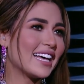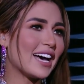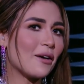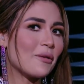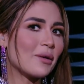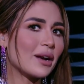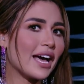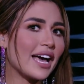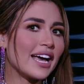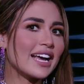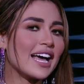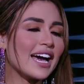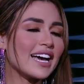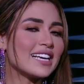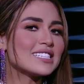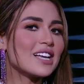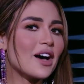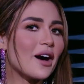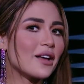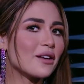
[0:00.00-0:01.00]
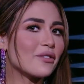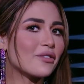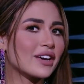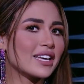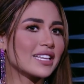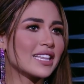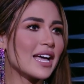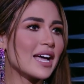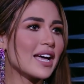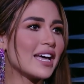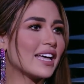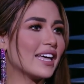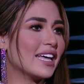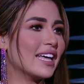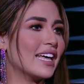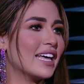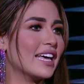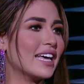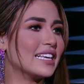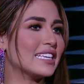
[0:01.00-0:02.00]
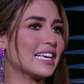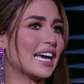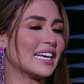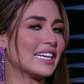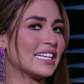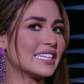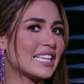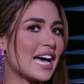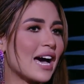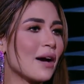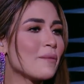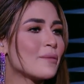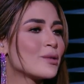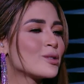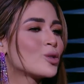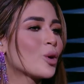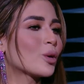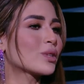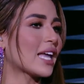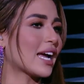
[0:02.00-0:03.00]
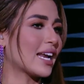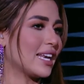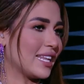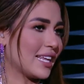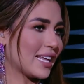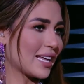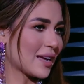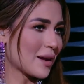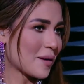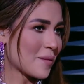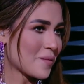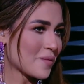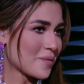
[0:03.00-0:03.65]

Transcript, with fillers: اول حاجه عايزه اعرف كده آه، يعني دعم زوجتك ليك